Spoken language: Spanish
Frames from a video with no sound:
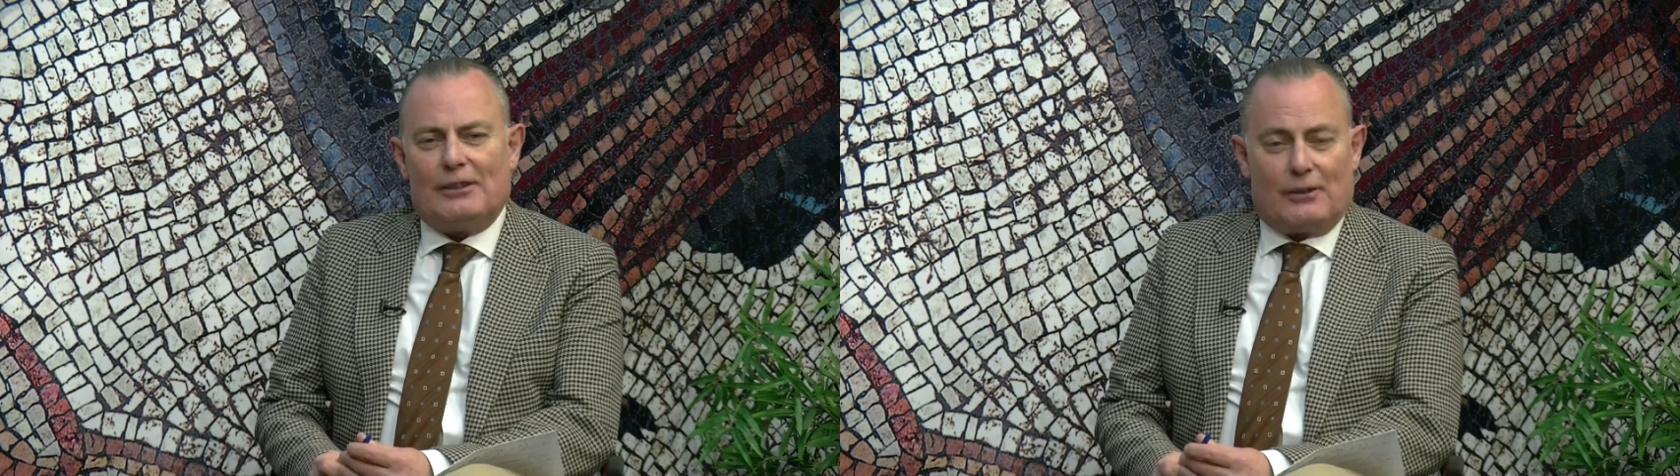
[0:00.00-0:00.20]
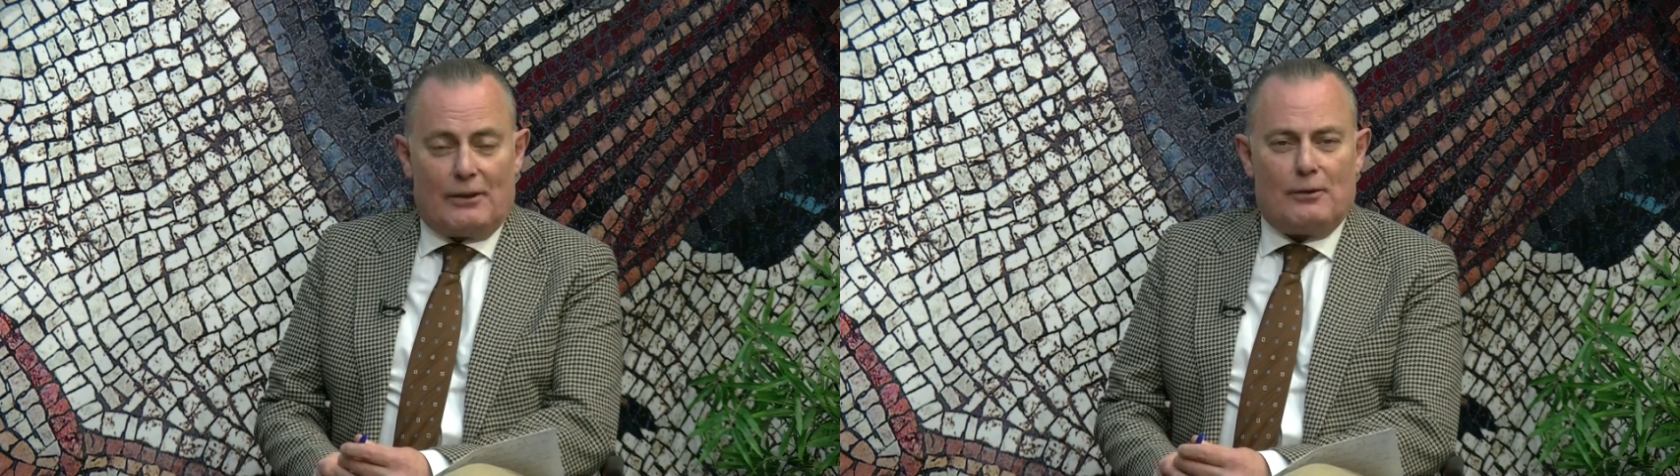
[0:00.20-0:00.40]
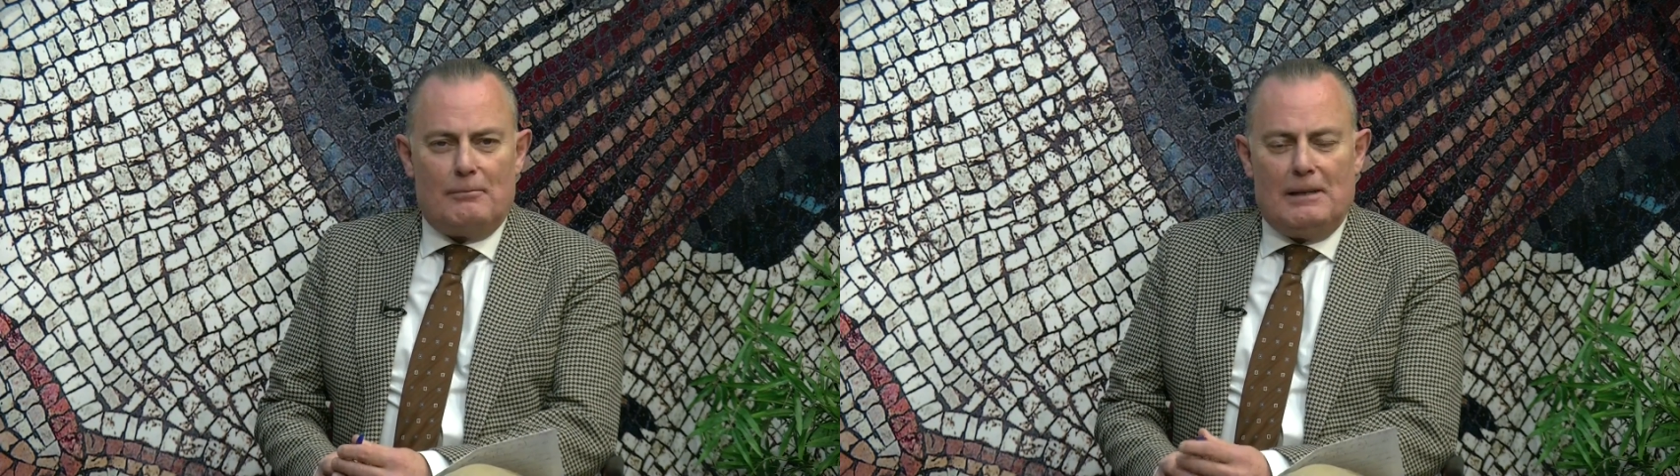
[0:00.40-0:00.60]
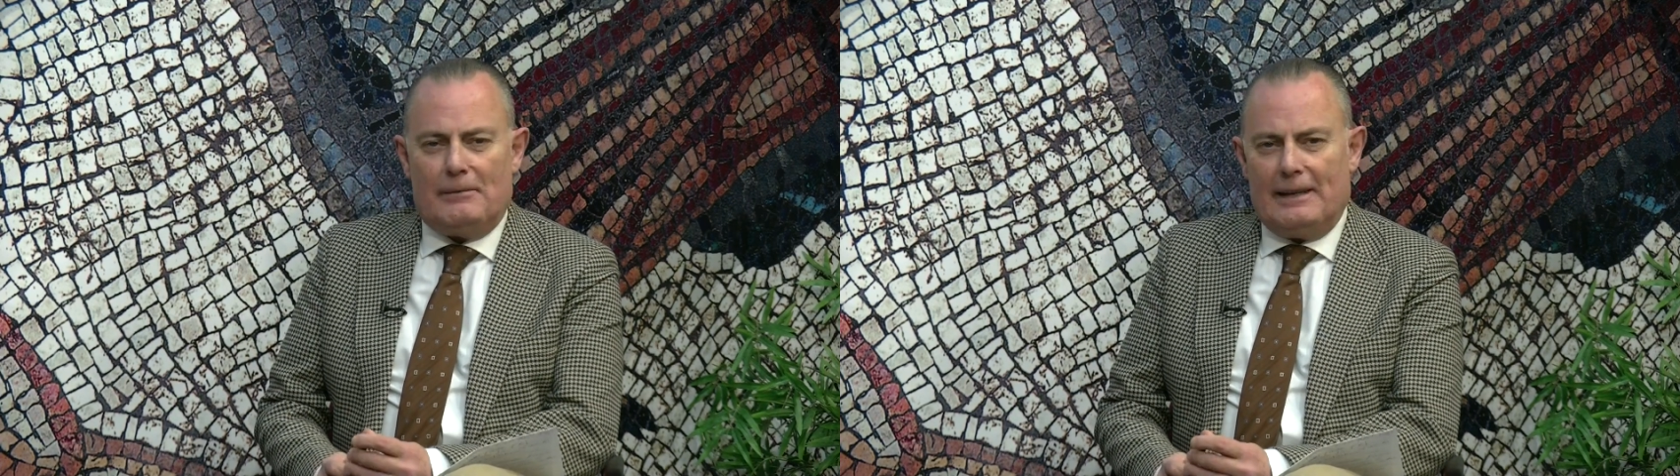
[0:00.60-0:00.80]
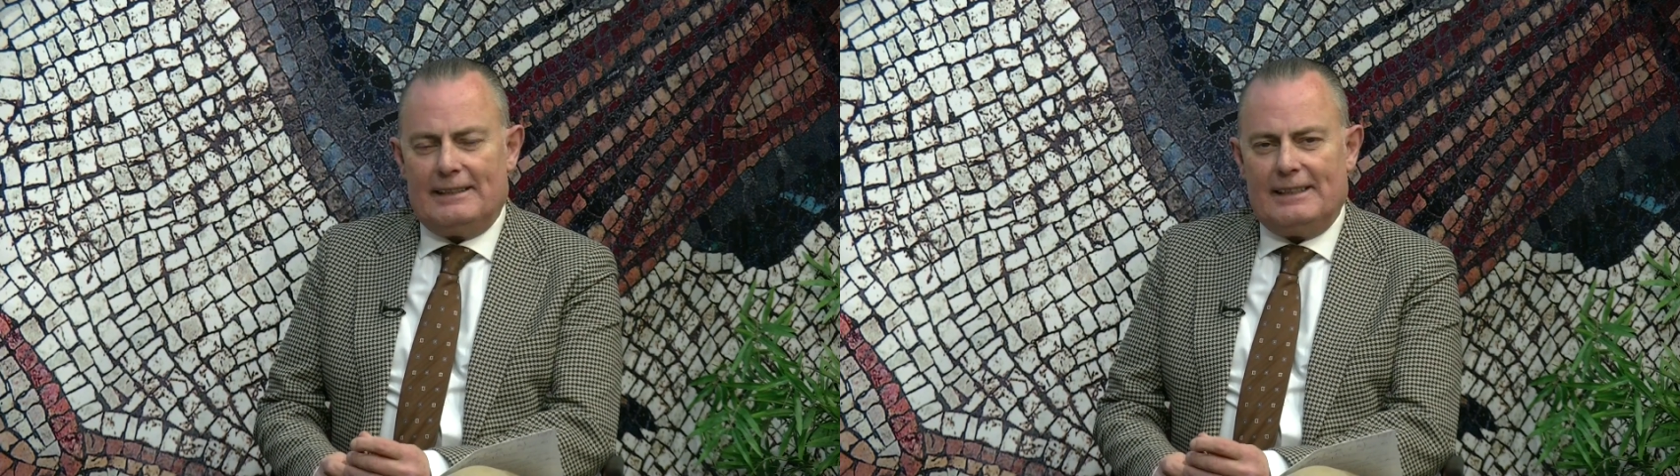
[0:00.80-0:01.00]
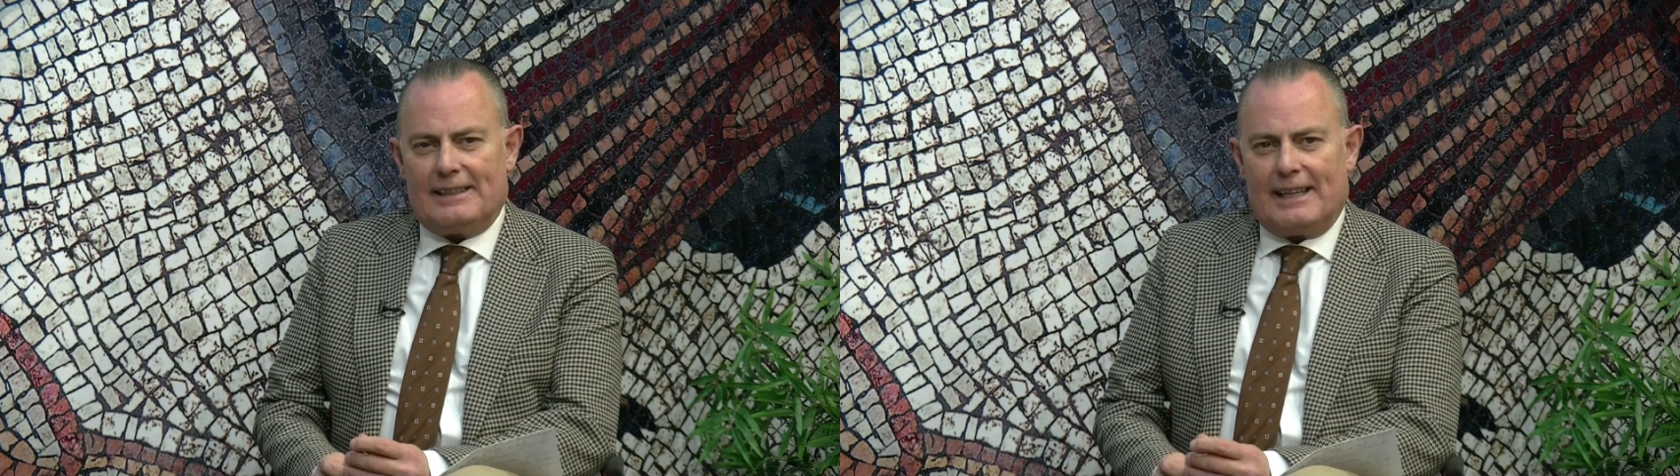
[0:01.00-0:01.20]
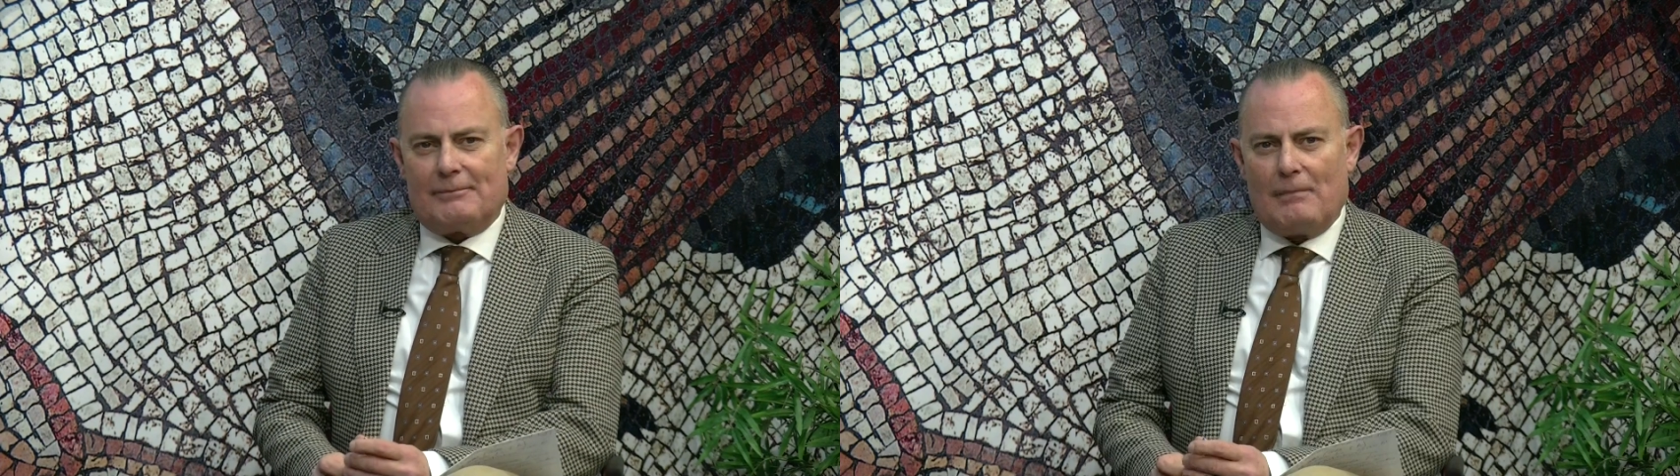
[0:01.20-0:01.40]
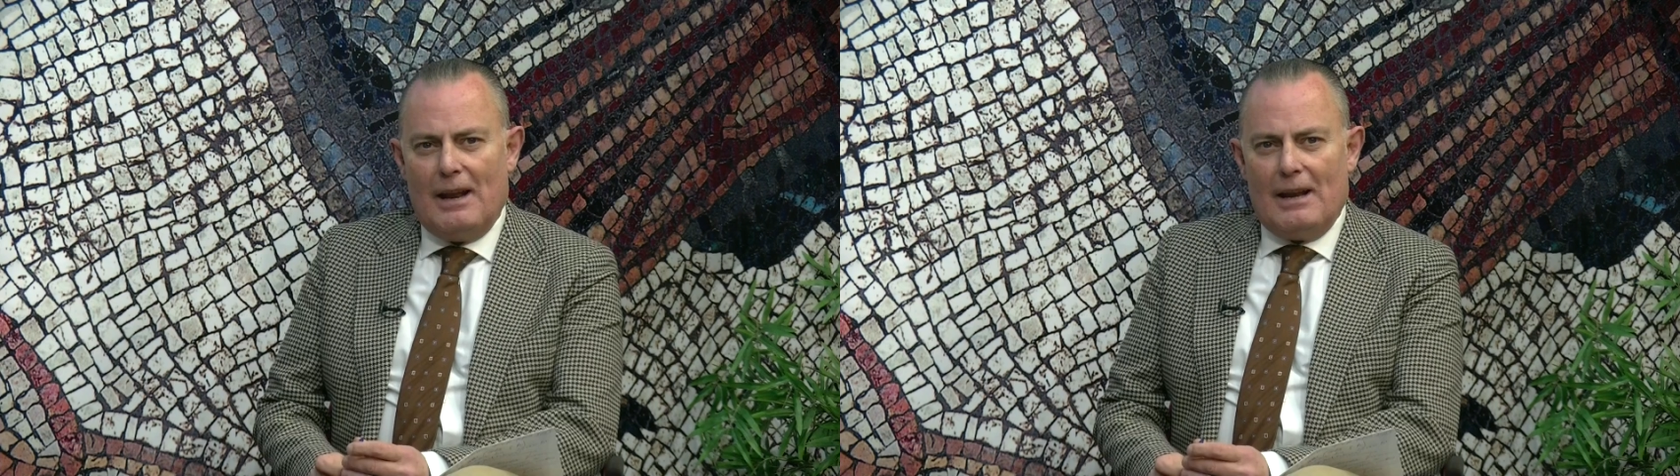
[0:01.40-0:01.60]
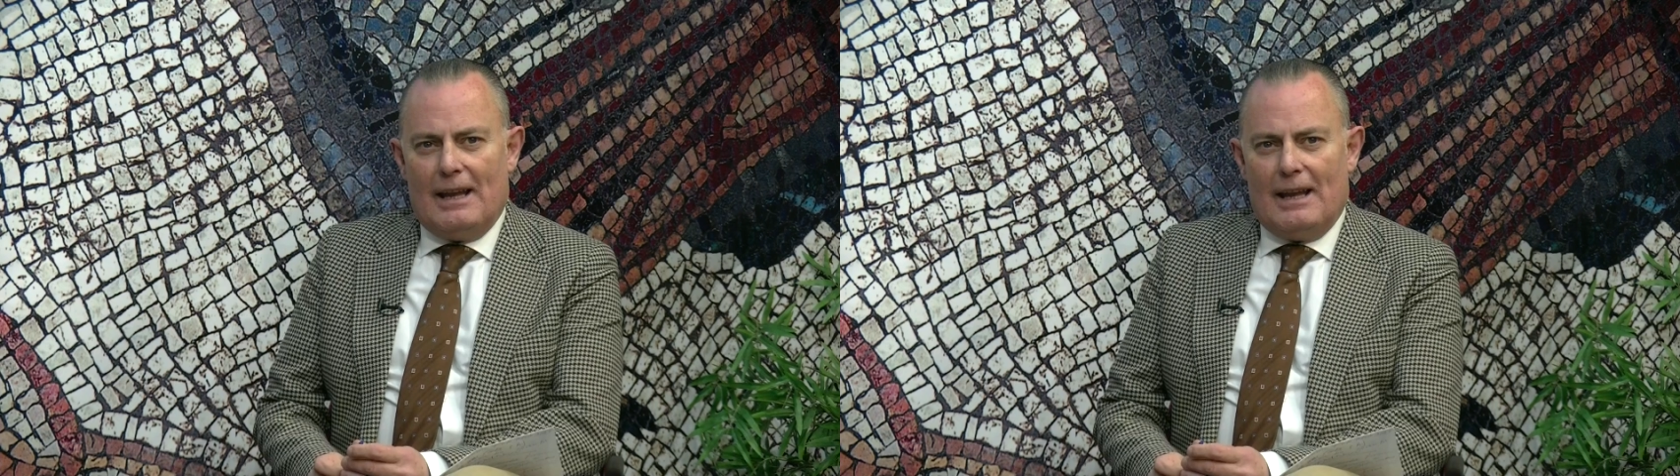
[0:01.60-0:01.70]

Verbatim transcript: Creo que es 2023.